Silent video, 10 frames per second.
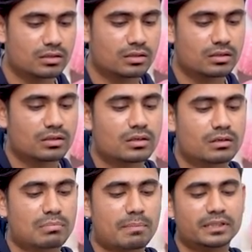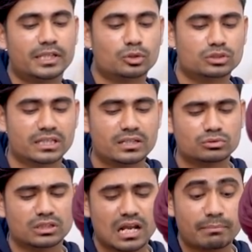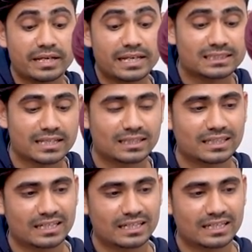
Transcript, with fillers: बेटा पापा देखो तो सही उसका नाम ए से आता